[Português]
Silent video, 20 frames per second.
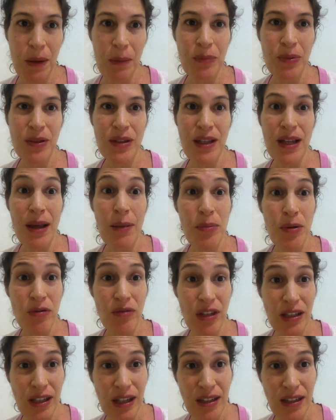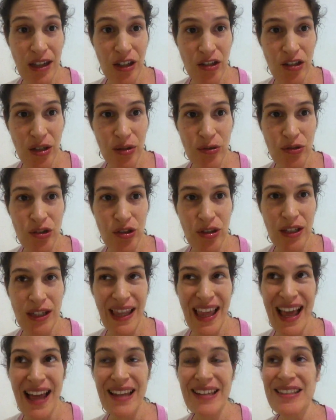para poder aproveitar a energia contida
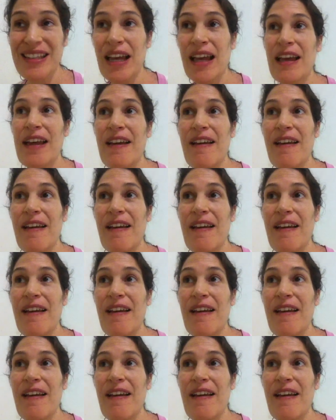nelas,